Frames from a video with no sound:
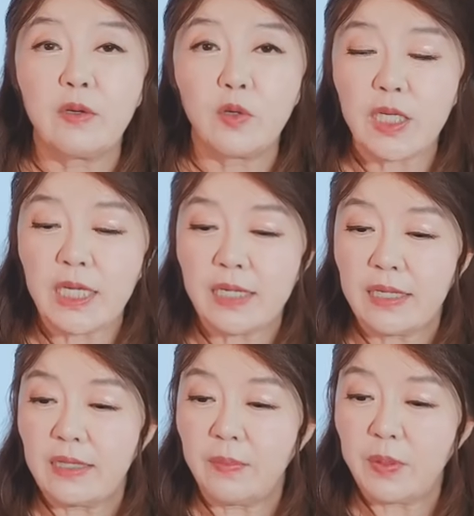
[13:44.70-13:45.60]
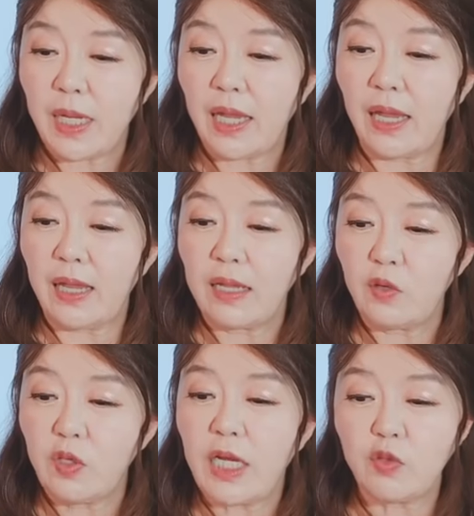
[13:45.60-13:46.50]
여론이 트럼프에게
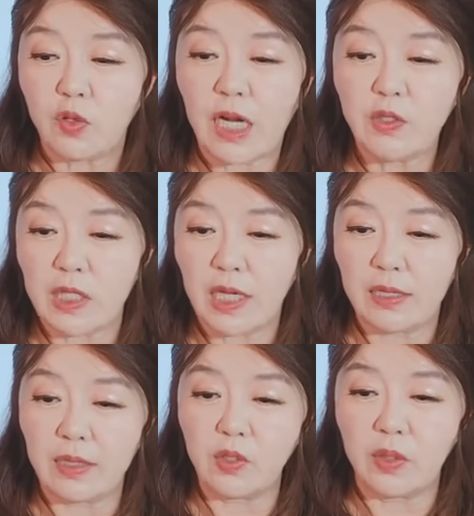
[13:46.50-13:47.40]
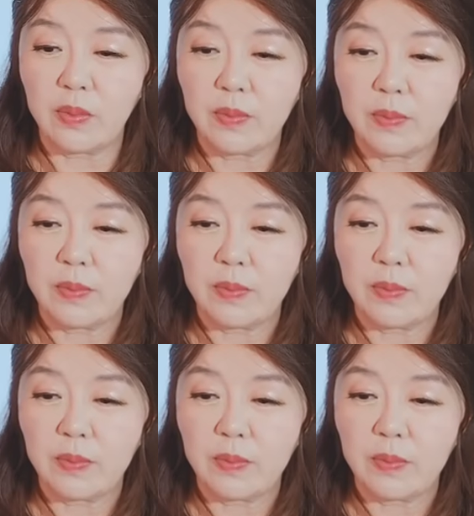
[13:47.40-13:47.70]
유리한 쪽으로 갈 수 있다는 거죠.